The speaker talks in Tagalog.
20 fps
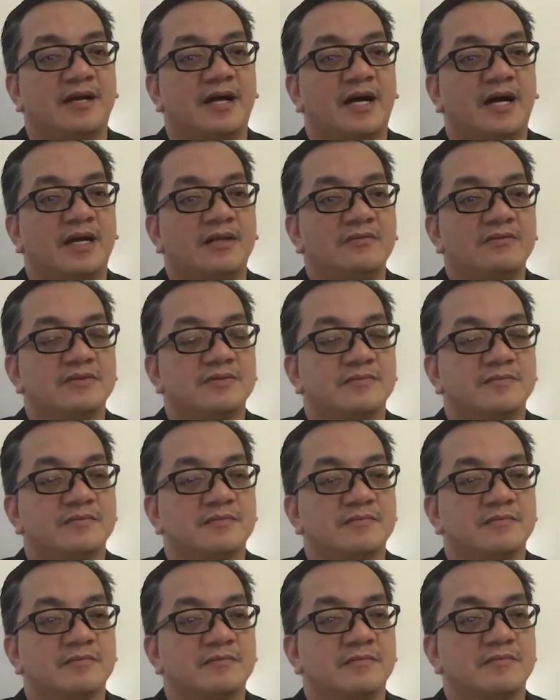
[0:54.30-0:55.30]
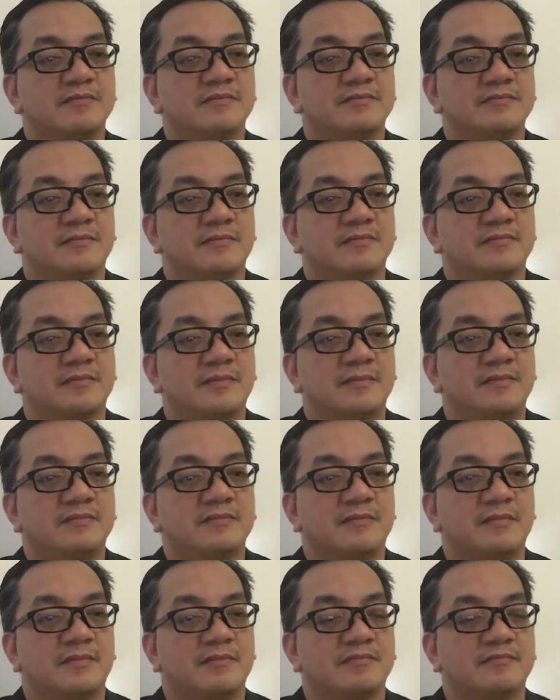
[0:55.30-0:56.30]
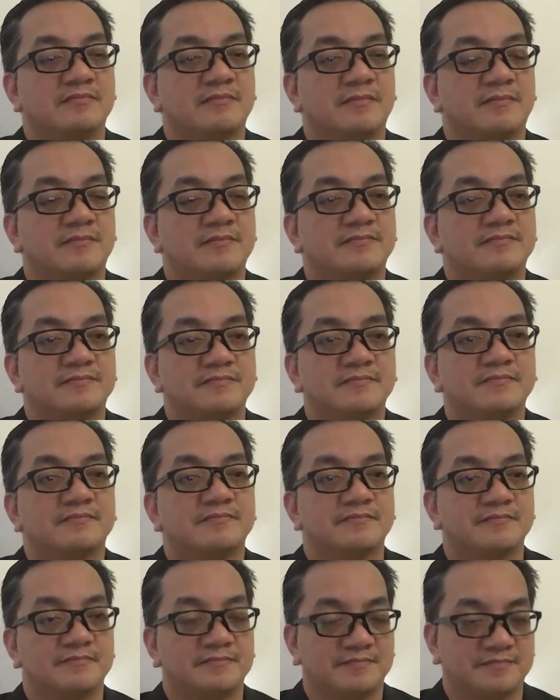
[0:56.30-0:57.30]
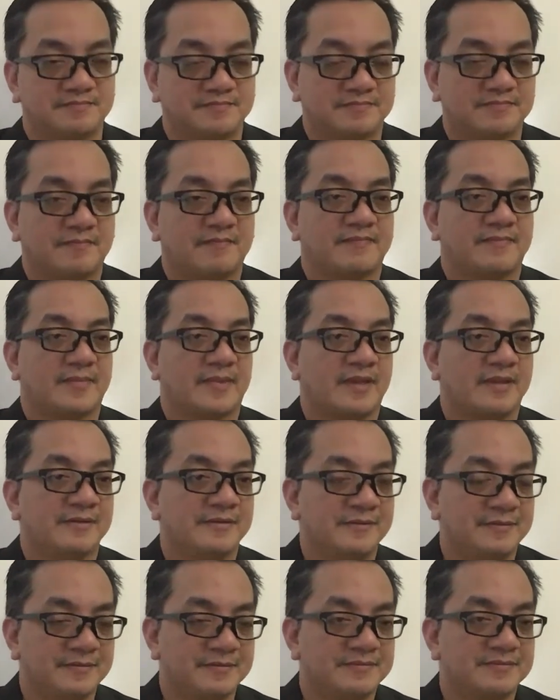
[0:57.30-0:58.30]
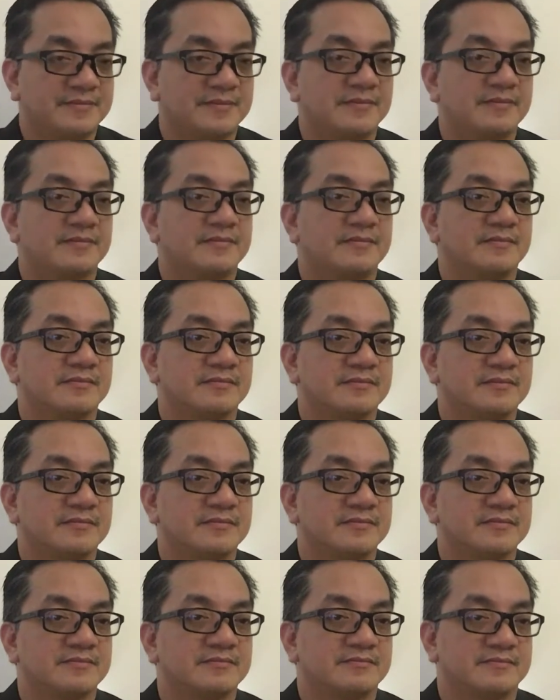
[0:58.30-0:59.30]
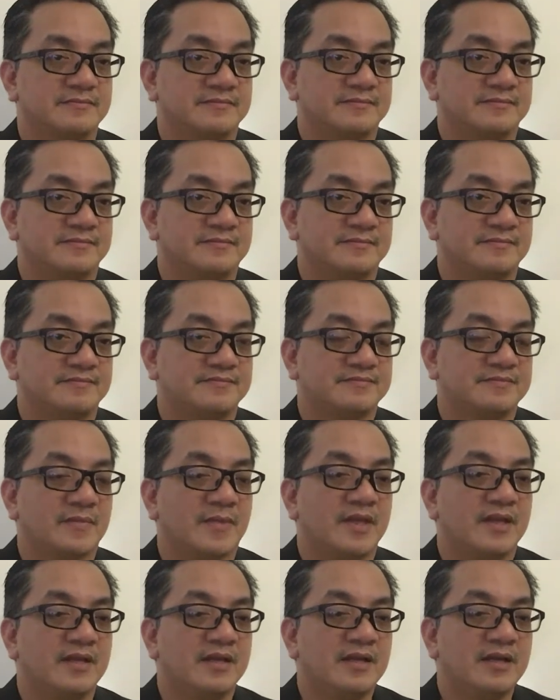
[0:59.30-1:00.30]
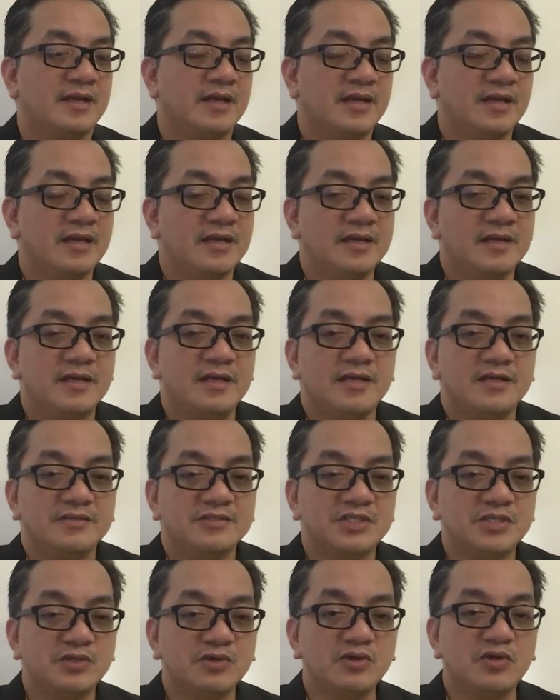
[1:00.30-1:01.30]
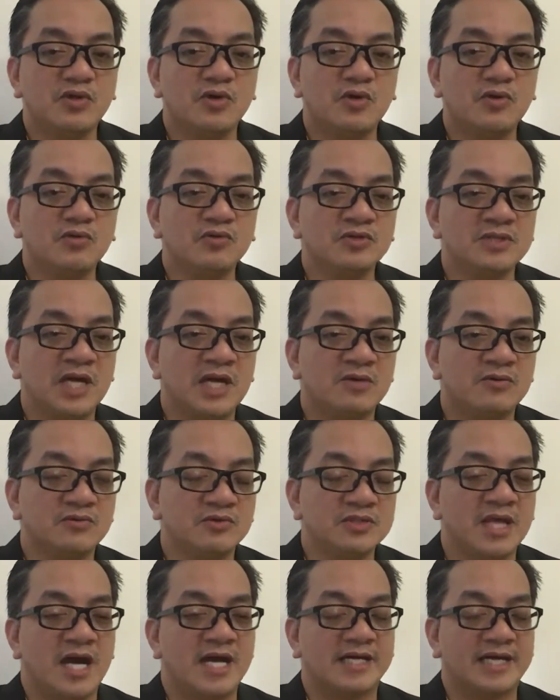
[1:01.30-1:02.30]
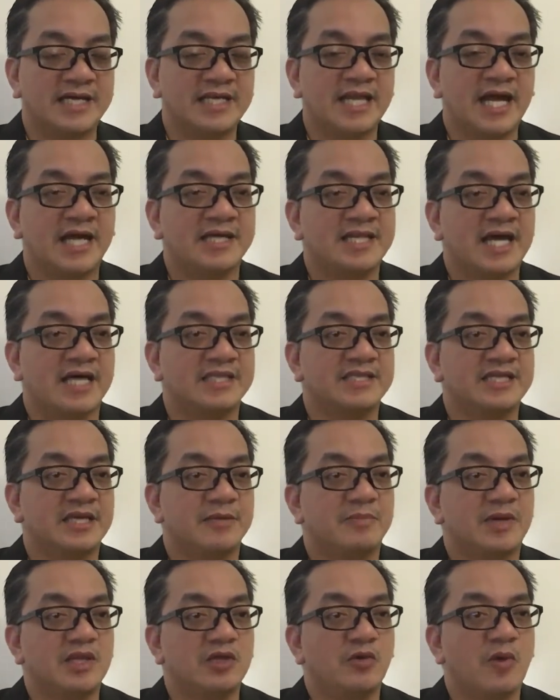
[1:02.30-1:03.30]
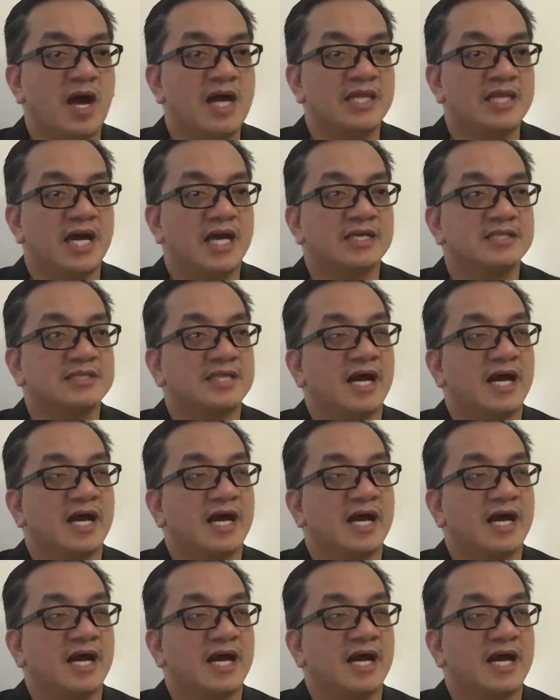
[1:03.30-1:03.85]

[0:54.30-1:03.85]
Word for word: Ano ang ibig sabihin ng training and faculty development sa, kon- sa konteksto ng isang futures lab? Siguro unang-una kailangan nating ipaliwanag